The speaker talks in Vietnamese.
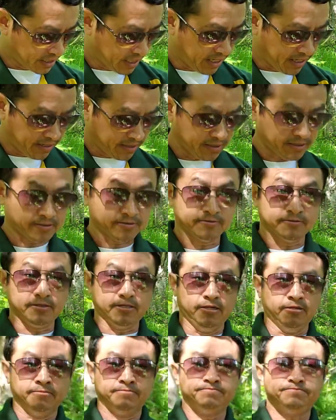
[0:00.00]
nè
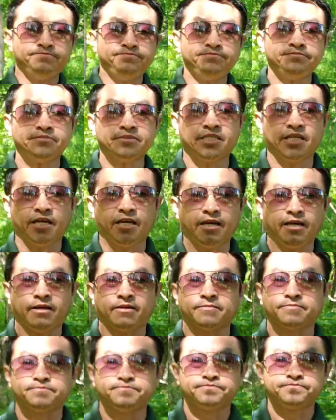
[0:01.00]
chè
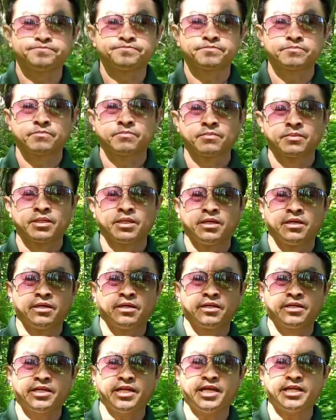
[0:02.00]

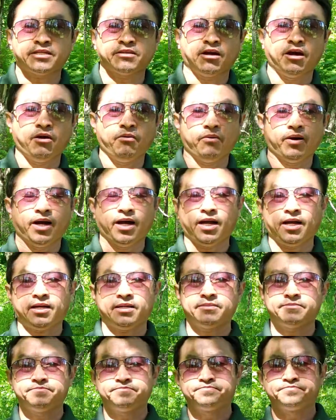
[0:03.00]
nên cho và
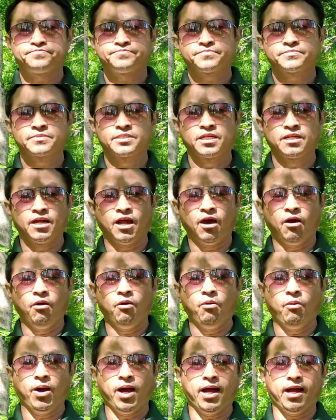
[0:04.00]

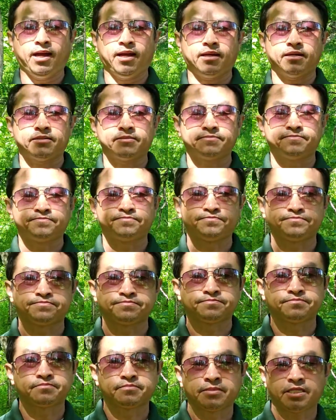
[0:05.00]
lâu và
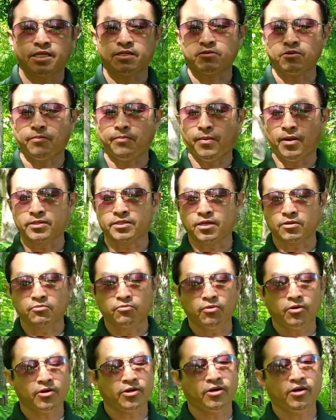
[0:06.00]
nên tôi bỏ ra
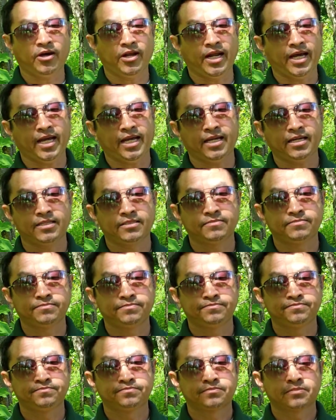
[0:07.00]
cú họ nó nè
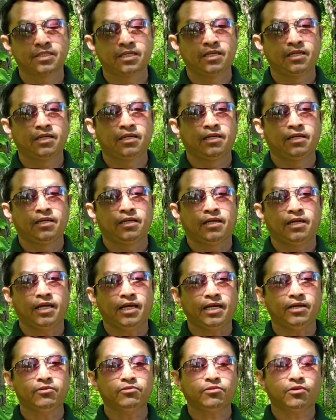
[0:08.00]

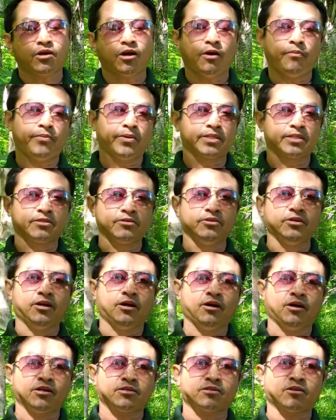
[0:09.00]
ấy lúc khó phần tư
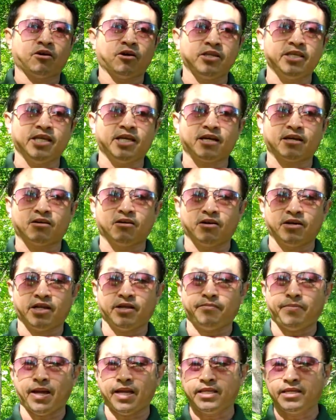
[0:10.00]
ha thọ nhia có
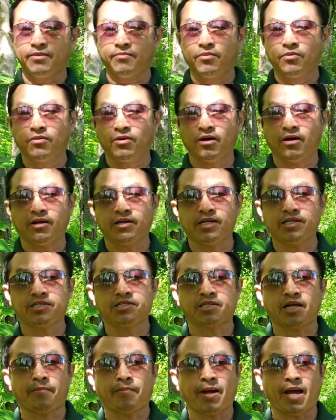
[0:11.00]
nên ba nhia mù lọ nên chỉ
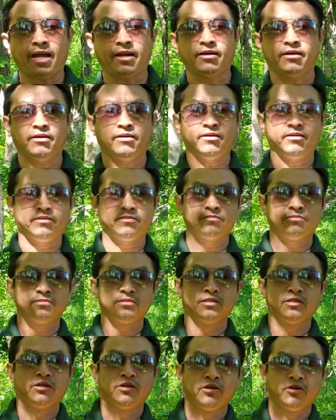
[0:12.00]
thả ba nè
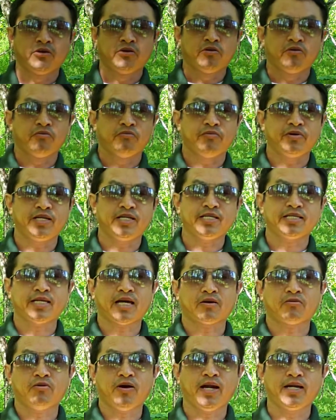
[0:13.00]
vì đi
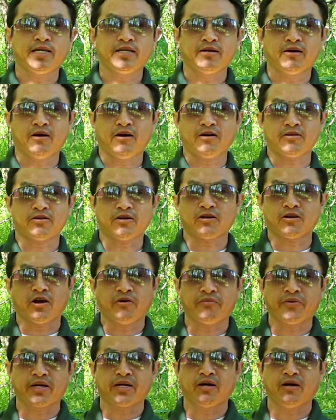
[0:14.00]
chả cú hay nó cho khó
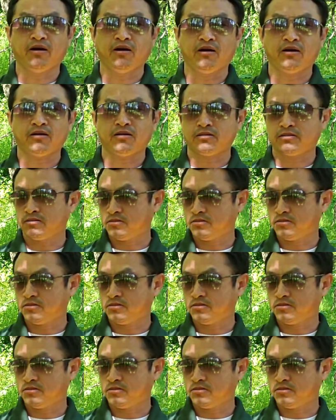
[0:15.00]
phần nó